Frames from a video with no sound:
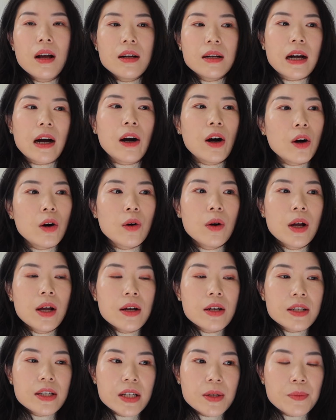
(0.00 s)
然后
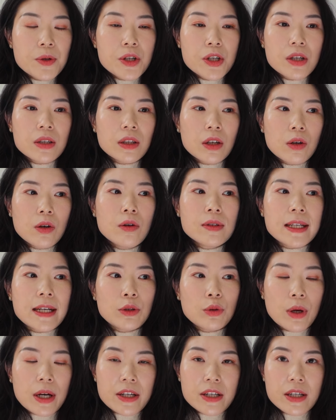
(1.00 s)
是不是能够在
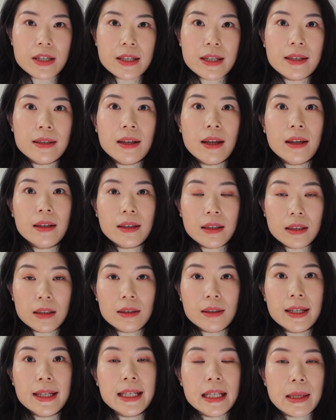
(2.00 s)
短时间内你
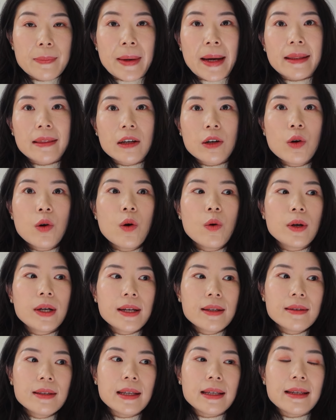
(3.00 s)
的另一半能够
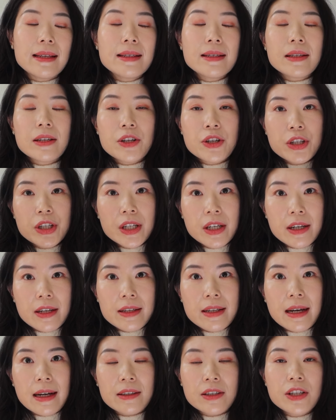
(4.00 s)
跟你一起 share 一
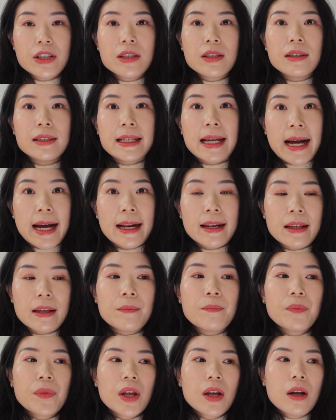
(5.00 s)
下这个压
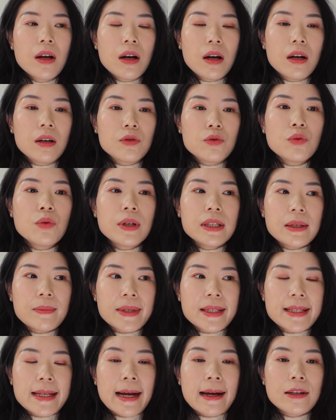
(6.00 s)
力？呃，如果你
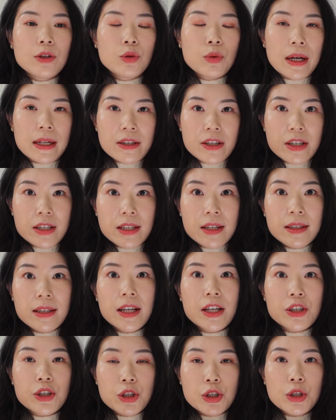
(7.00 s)
们家短时间
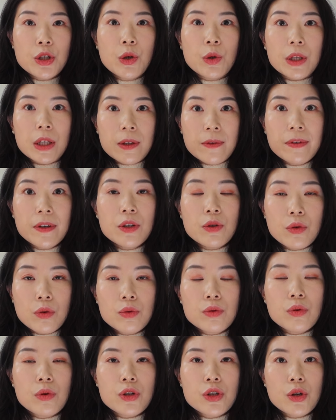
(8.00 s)
内只有一份
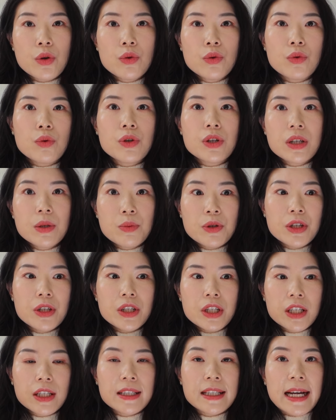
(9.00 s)
工作收入，是不是
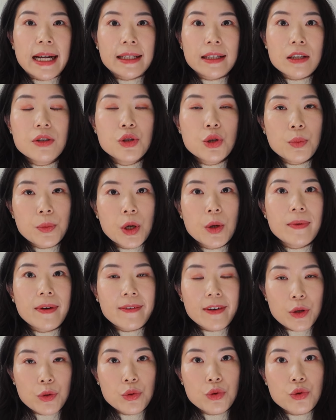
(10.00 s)
这个家庭就没有
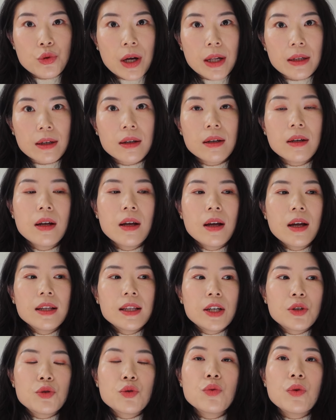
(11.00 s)
办法运转了？
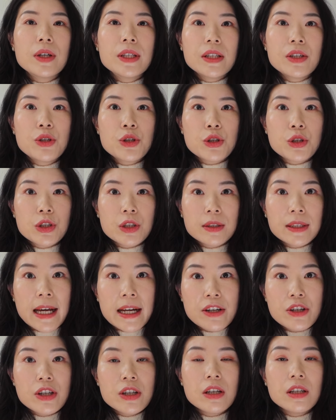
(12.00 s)
那如果你只是
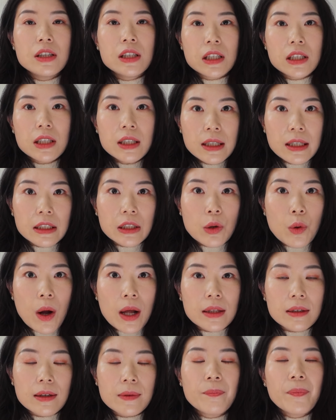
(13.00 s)
单身一个人的
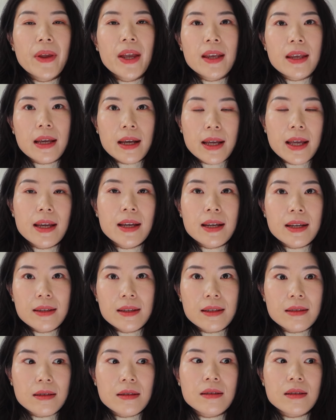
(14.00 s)
话呢，也可以跟
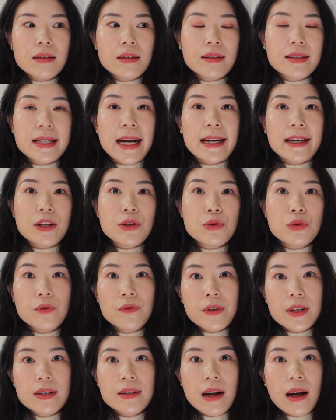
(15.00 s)
你自己。的家人去
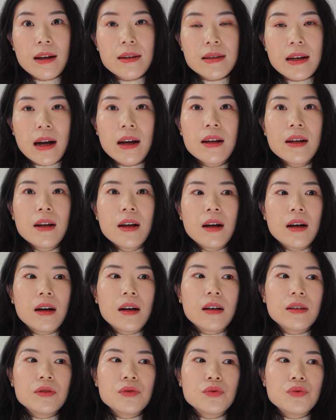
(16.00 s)
分享一下，
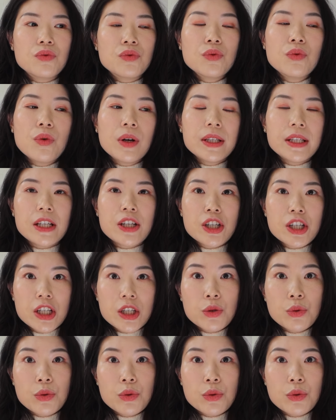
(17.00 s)
嗯，如果你失